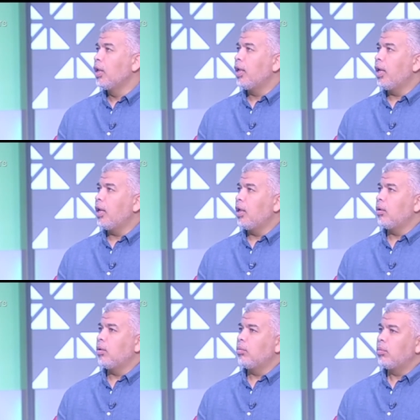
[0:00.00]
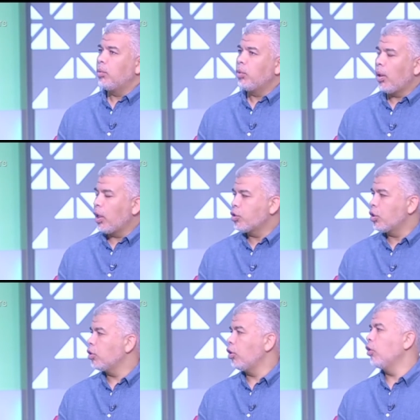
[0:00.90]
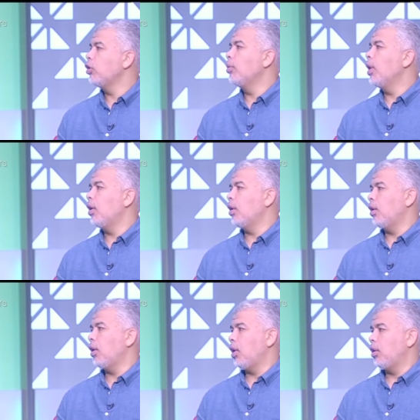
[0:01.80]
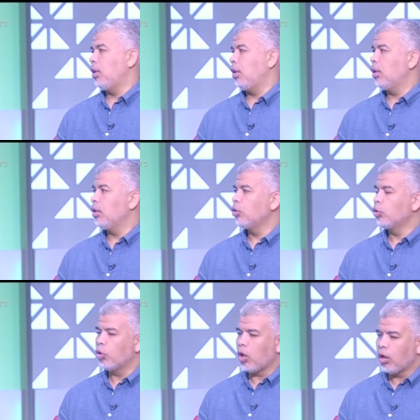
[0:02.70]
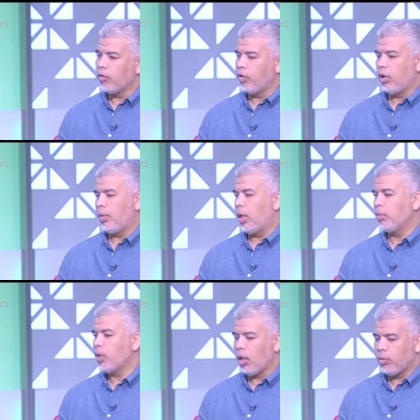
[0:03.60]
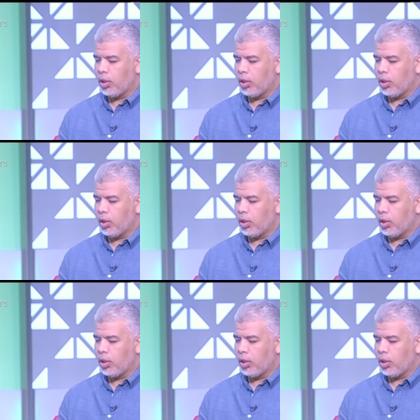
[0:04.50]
لا مع نشاط رياضي بقى يعني دكتور عرفه مع كابتن احمد آه.